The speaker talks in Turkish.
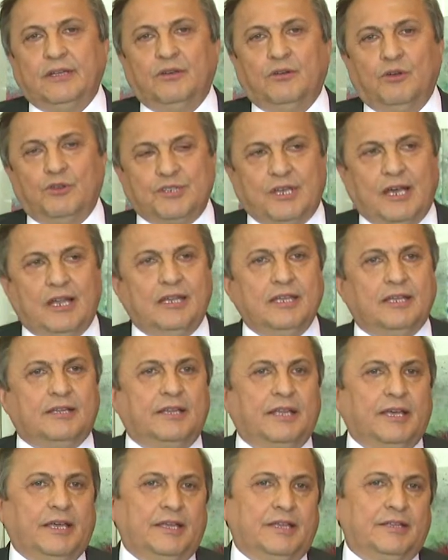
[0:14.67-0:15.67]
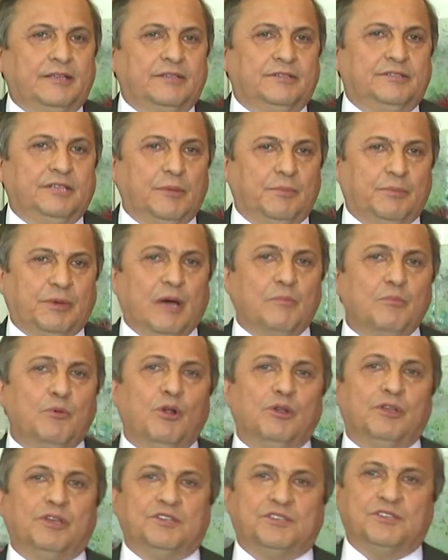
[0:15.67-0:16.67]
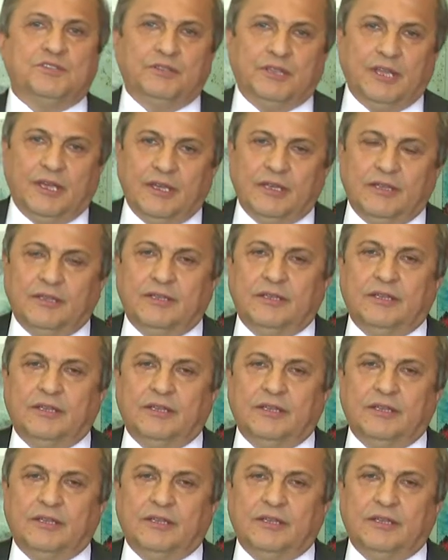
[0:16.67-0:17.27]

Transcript: özellikle deprem bölgesinde